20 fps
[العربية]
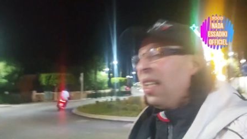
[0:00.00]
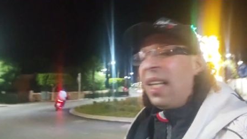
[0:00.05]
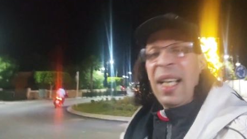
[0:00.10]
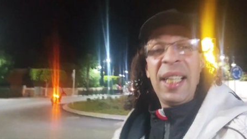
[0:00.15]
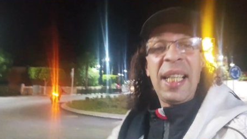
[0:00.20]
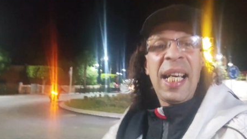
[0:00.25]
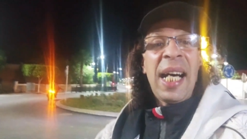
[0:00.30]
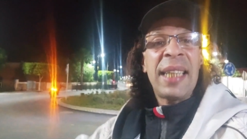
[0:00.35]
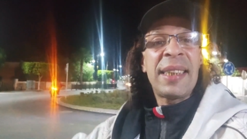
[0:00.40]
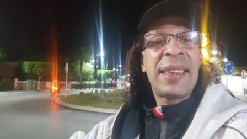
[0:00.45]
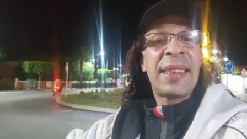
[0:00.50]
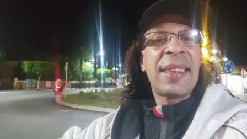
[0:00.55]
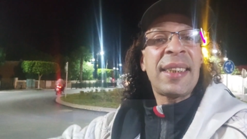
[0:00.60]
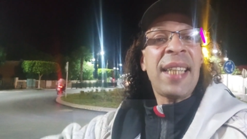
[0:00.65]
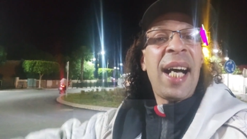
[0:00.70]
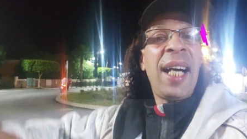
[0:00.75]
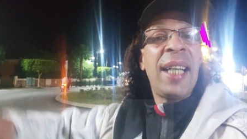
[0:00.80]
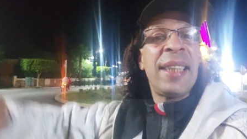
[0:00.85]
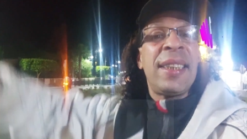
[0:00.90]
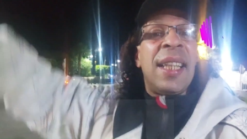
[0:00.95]
علاقه
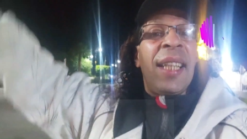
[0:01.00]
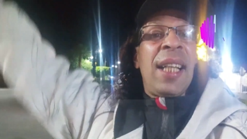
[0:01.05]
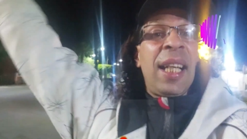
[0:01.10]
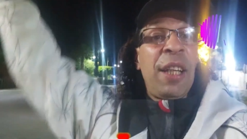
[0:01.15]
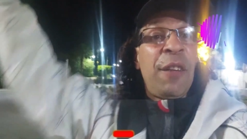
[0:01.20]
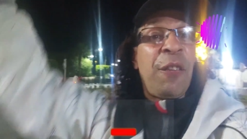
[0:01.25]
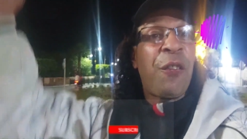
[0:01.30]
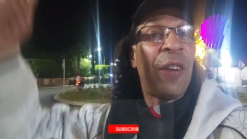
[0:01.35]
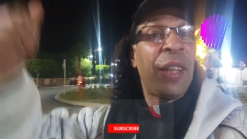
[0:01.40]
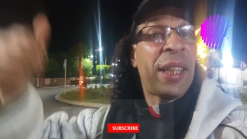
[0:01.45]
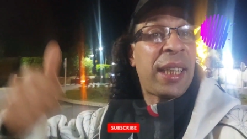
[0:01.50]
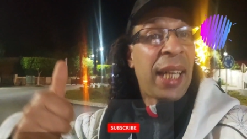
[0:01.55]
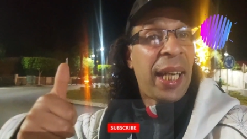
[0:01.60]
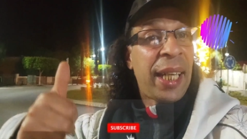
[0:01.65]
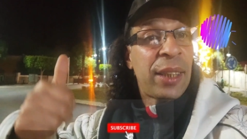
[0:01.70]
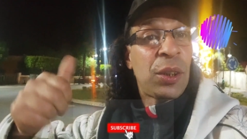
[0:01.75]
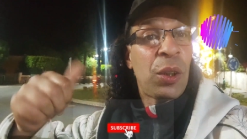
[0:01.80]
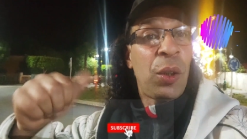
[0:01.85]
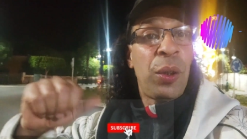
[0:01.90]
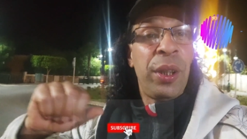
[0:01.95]
الصحه ديالها لي فان
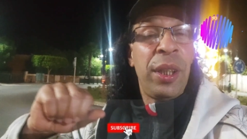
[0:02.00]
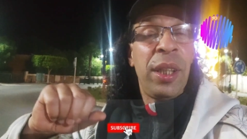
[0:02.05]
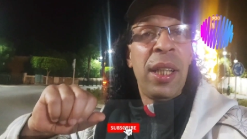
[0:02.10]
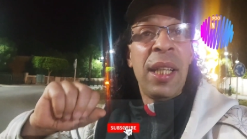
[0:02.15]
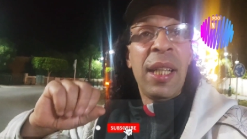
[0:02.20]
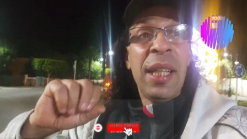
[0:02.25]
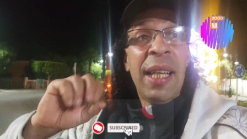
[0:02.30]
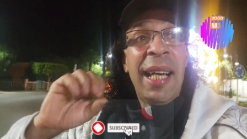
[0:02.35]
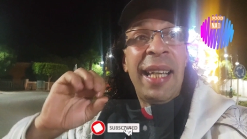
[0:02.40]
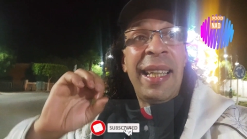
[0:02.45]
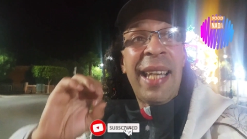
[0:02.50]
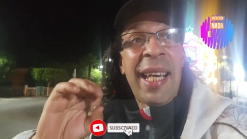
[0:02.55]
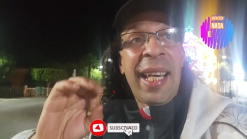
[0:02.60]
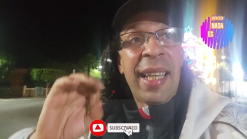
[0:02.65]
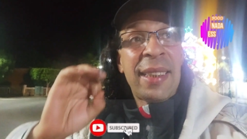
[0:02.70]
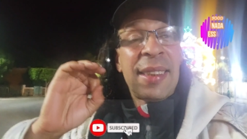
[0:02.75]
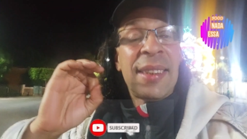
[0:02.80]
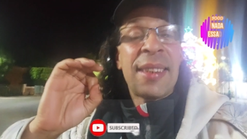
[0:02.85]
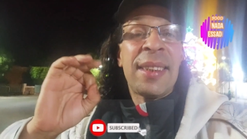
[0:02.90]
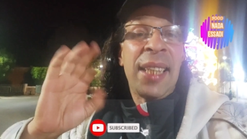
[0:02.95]
كيعيطوا لي
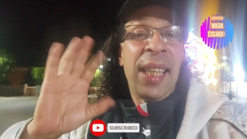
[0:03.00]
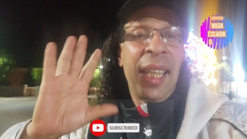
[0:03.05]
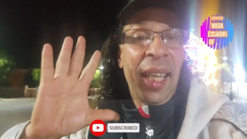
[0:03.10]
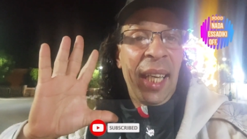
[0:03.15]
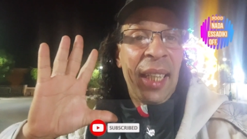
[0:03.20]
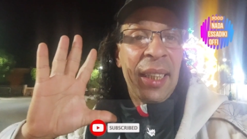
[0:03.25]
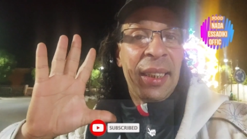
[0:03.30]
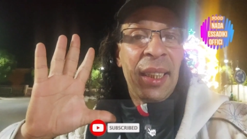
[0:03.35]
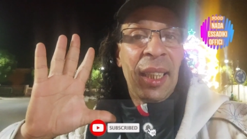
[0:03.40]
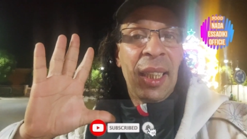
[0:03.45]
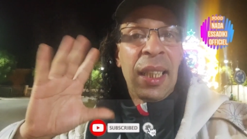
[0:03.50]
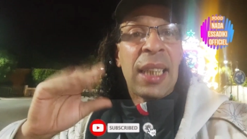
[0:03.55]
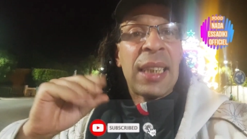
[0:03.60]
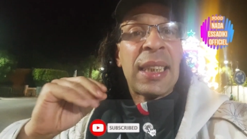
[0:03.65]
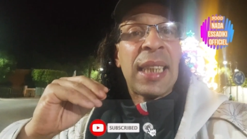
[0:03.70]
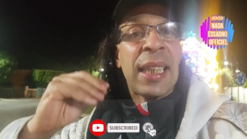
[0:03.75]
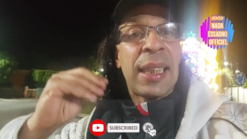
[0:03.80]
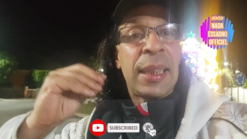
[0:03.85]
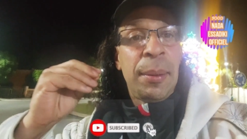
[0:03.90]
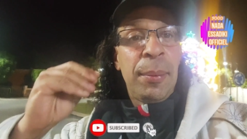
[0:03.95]
علاقه الصحيحه ديالها
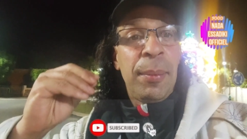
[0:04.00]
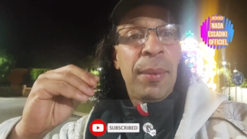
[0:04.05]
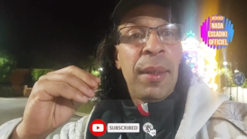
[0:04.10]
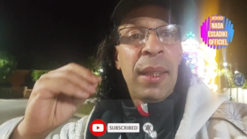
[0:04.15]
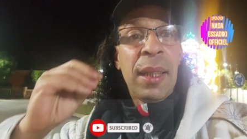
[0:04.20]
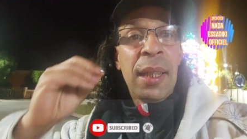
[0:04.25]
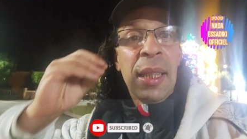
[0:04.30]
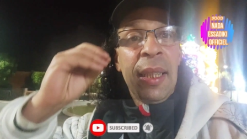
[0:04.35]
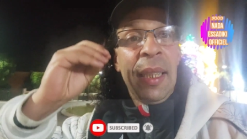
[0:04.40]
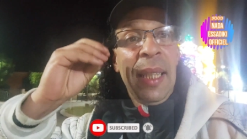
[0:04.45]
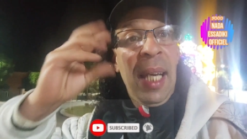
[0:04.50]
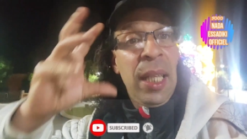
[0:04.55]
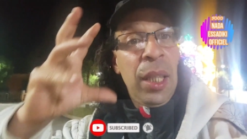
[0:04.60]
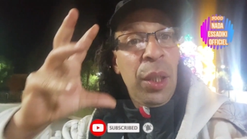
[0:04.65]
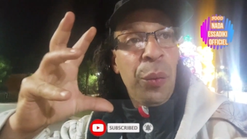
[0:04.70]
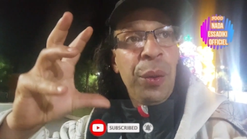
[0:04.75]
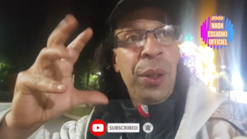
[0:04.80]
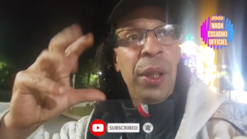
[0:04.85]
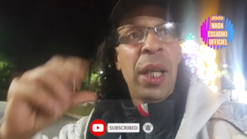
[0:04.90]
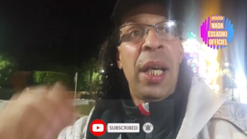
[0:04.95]
كتخدم
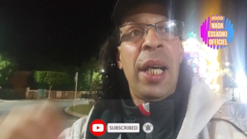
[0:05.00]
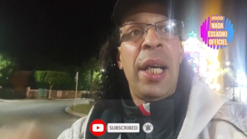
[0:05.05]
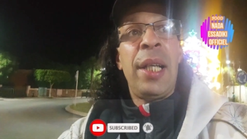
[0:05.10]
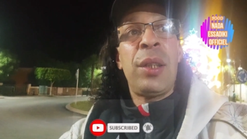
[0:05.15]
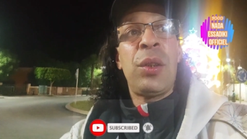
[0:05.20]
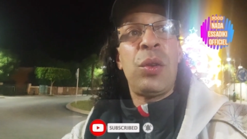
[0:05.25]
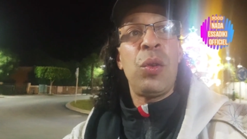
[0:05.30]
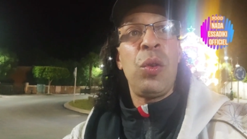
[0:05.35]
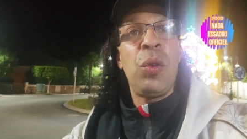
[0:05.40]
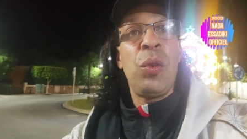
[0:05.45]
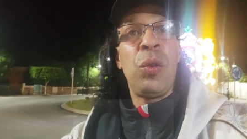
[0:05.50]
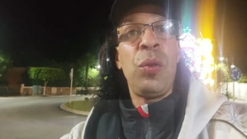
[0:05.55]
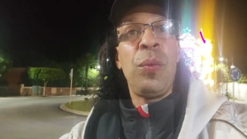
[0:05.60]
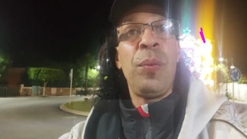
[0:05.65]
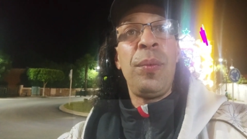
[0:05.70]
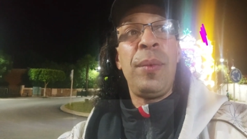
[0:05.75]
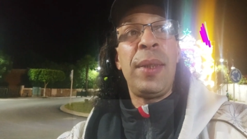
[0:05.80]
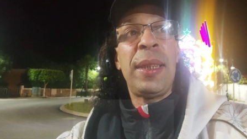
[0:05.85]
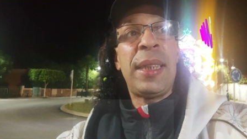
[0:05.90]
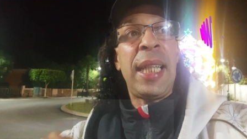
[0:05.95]
الحلويات
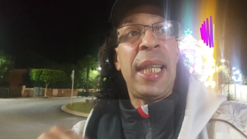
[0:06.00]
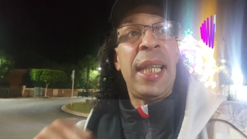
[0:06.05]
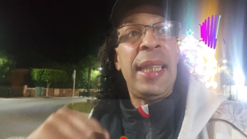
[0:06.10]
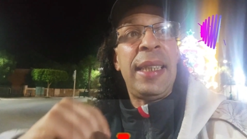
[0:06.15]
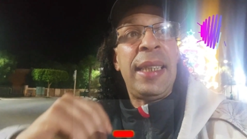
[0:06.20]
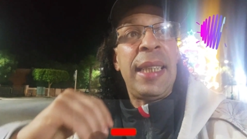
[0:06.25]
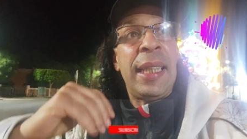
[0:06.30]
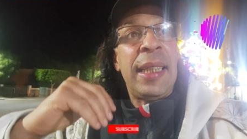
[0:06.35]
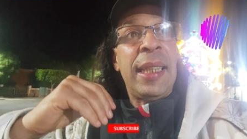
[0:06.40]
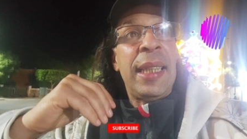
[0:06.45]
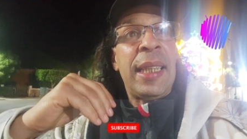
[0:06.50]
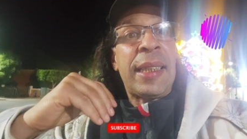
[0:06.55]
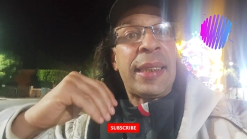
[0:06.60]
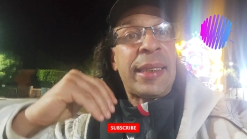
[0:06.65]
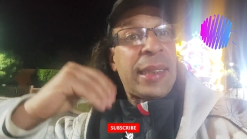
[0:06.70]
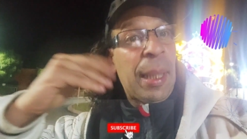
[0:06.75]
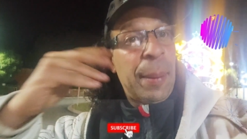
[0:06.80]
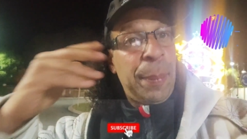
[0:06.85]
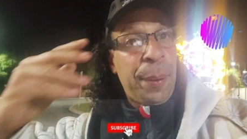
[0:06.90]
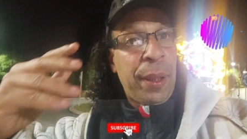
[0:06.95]
والمسائل ديال
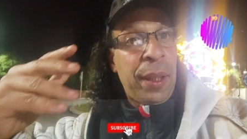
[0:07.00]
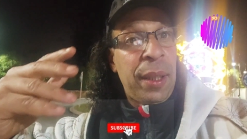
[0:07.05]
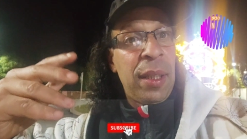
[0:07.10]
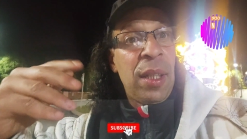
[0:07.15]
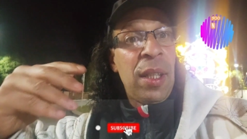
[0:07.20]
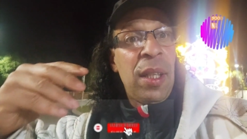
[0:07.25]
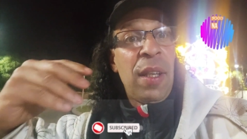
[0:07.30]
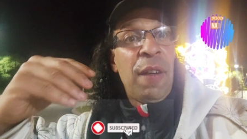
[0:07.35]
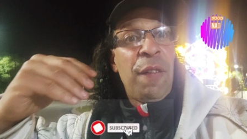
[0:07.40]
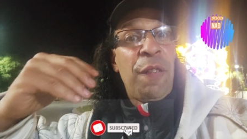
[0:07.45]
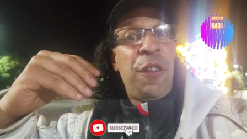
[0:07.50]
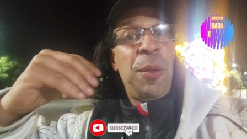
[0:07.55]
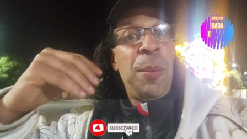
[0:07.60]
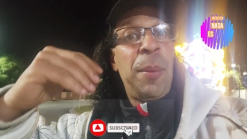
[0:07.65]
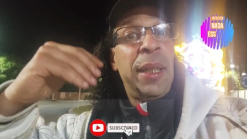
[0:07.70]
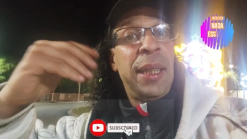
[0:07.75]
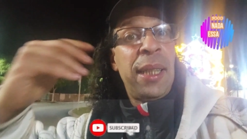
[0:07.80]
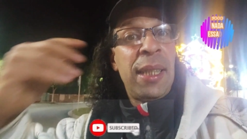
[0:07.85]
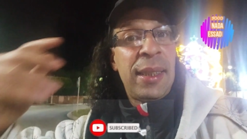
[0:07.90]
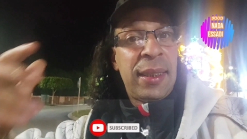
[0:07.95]
الطبخ في
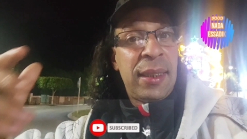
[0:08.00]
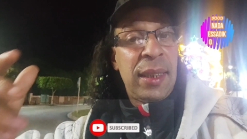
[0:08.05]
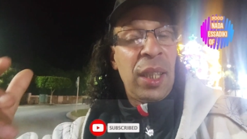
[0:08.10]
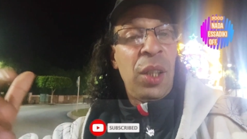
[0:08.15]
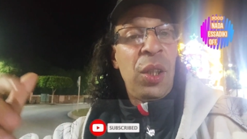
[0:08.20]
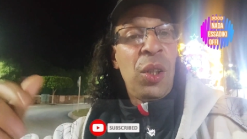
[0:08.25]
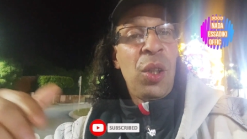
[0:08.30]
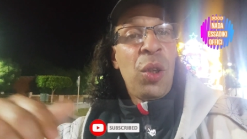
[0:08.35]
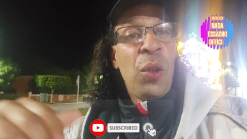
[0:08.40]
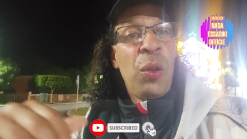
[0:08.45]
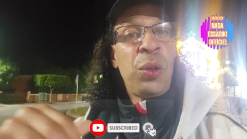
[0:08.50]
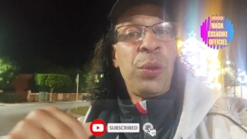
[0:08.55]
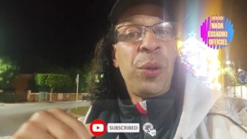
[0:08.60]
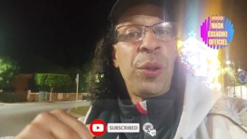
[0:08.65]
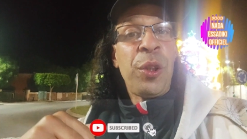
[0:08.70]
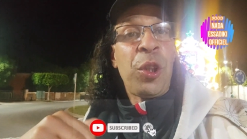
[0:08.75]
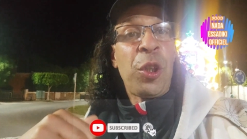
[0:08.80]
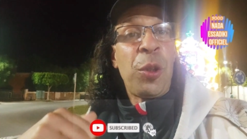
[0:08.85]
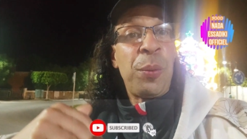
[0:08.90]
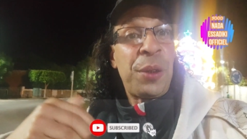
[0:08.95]
المنازل
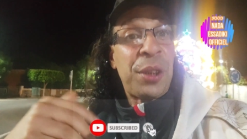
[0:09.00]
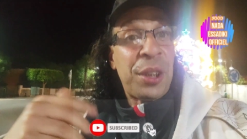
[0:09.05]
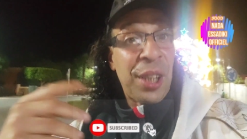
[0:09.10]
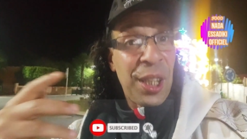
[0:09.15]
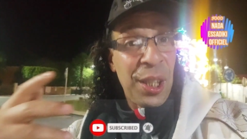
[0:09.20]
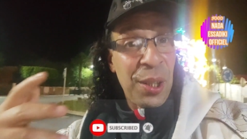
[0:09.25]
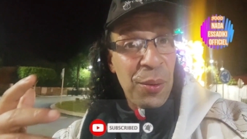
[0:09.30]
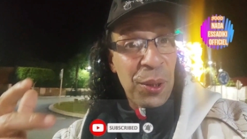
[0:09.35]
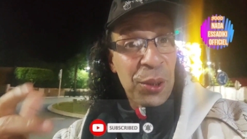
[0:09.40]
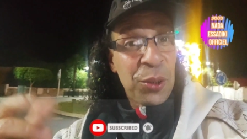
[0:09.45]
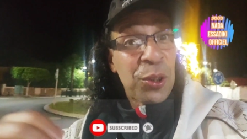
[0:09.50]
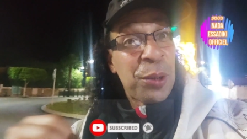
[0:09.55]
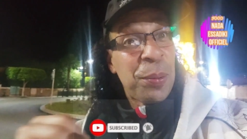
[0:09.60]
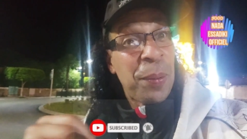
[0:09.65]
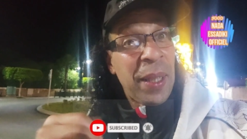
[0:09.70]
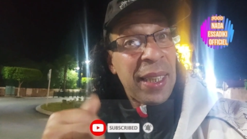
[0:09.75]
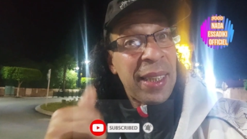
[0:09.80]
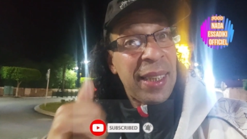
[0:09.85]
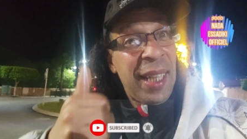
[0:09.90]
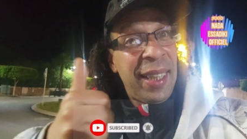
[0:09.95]
وتوريكم الشهيوات
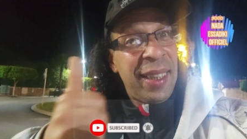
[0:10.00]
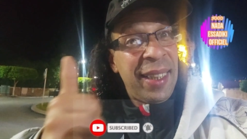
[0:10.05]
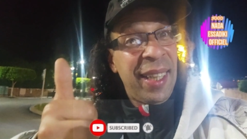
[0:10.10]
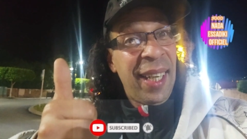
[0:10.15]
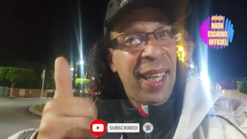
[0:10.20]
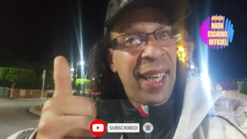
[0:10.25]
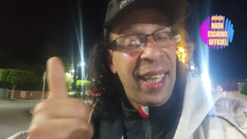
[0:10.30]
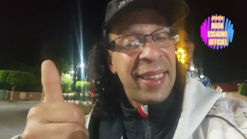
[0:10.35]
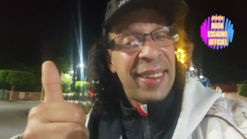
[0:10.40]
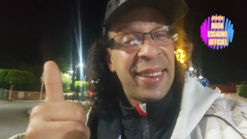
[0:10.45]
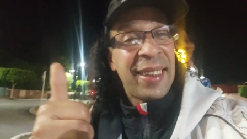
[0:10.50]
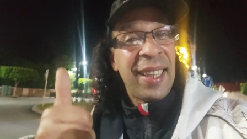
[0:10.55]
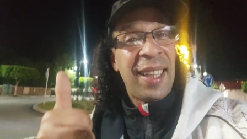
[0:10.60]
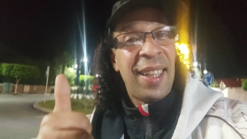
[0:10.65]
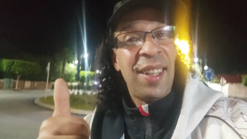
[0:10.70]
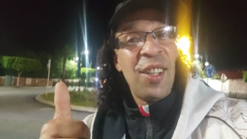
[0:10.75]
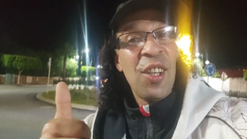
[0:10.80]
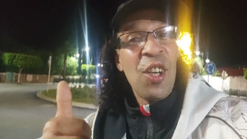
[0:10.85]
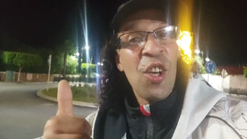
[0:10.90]
وتبارك الله عليها حادكه